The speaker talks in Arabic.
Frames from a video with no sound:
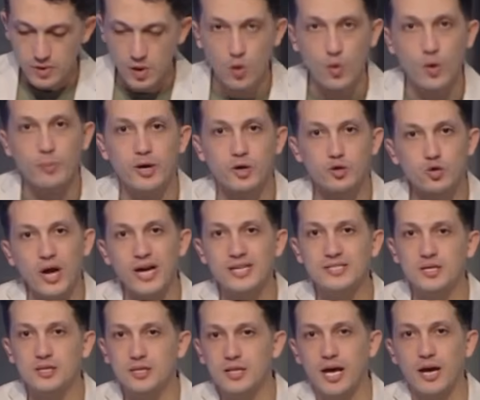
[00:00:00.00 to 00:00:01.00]
هو برضه
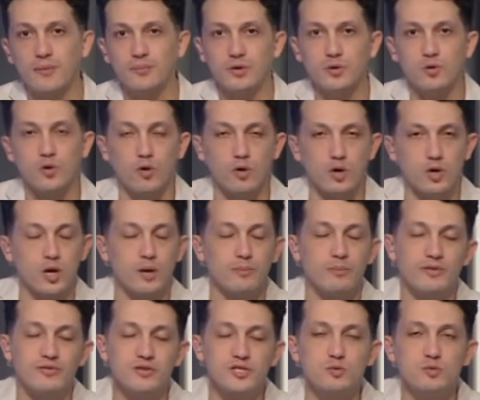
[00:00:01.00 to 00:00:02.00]
عايز يطلع بالك ما
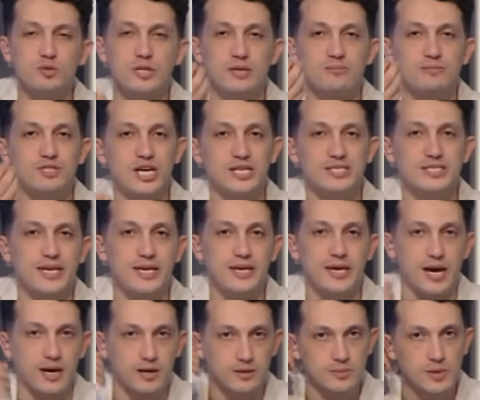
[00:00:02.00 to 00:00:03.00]
مفيش مدرب مش عايز
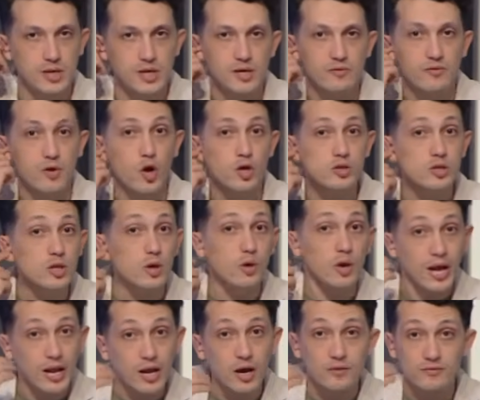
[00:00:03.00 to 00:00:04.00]
ينجح فيقعد
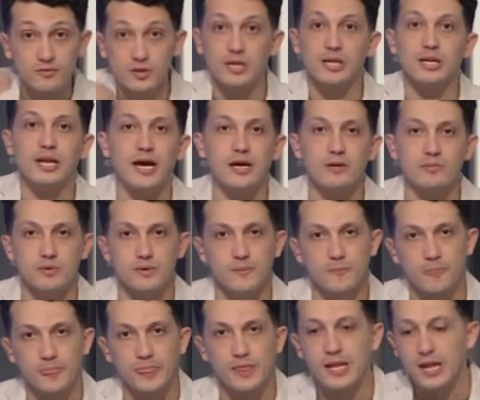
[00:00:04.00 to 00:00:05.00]
يدور على افضل اللعيبه
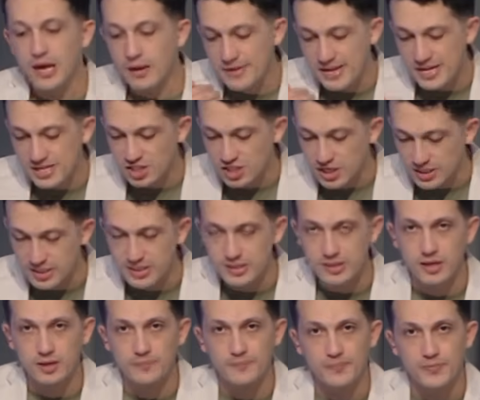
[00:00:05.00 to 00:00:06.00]
للامانه
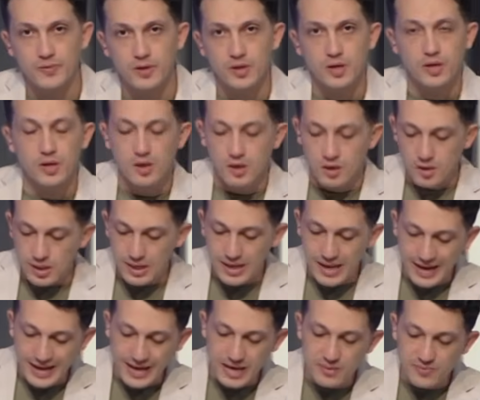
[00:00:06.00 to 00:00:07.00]
الشديده
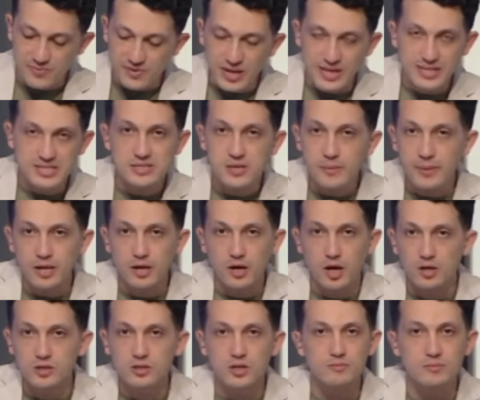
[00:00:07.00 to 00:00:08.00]
الاجانب في نادي
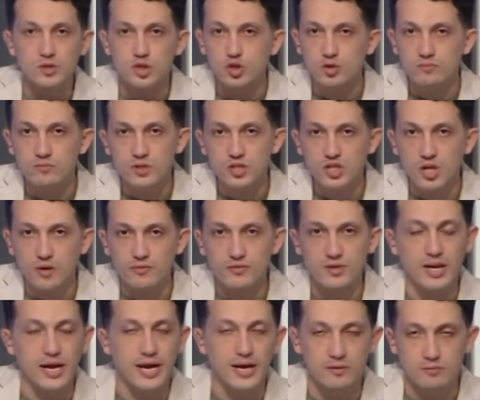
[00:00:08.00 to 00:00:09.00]
الزمالك ايضا مش مش
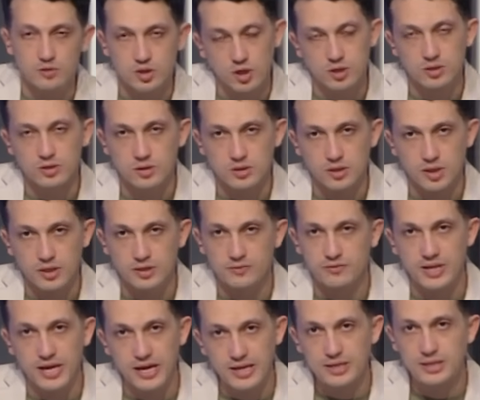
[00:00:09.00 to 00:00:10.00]
افضل حاجه مش ايضا يعني
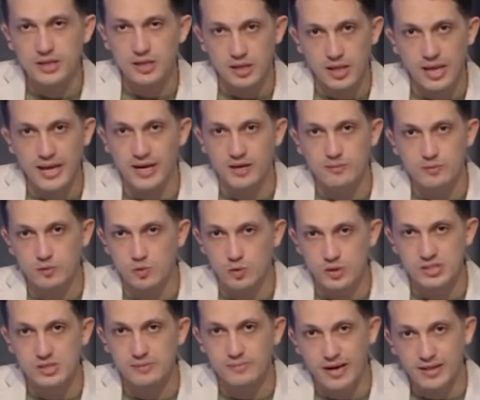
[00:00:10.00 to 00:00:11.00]
في الاهلي الاجانب
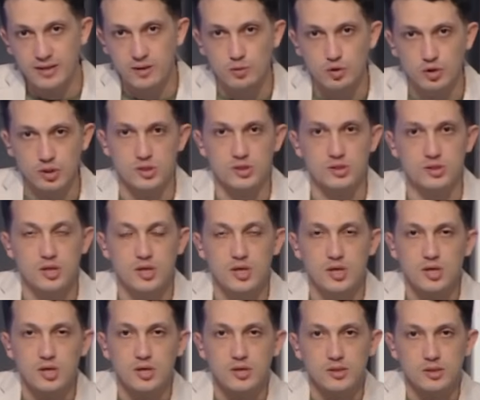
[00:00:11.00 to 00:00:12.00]
كويسين ما عدا مودست
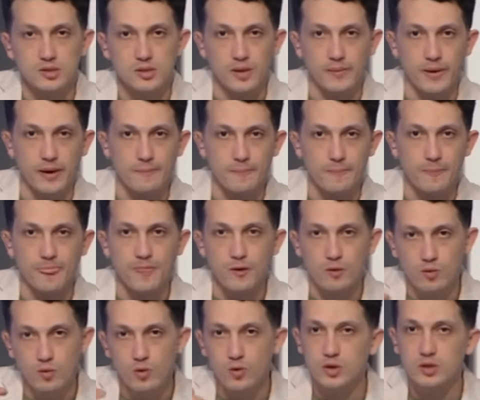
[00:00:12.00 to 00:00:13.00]
تمام
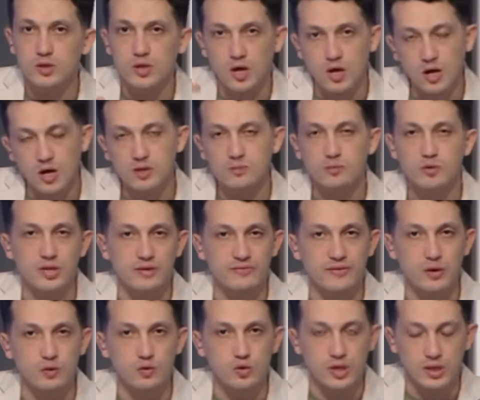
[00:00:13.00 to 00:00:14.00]
والدرجات
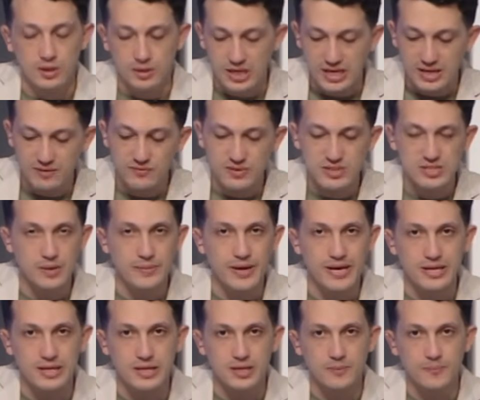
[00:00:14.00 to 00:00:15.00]
متفاوته لكن في
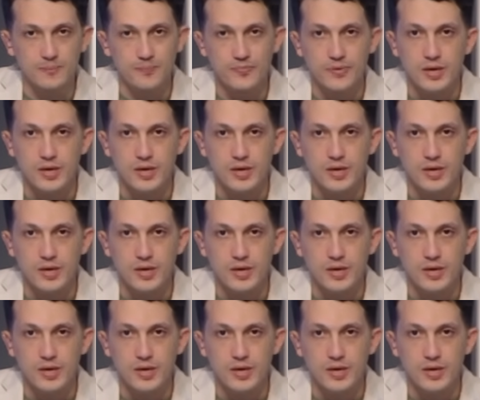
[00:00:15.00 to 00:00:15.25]
الزمالك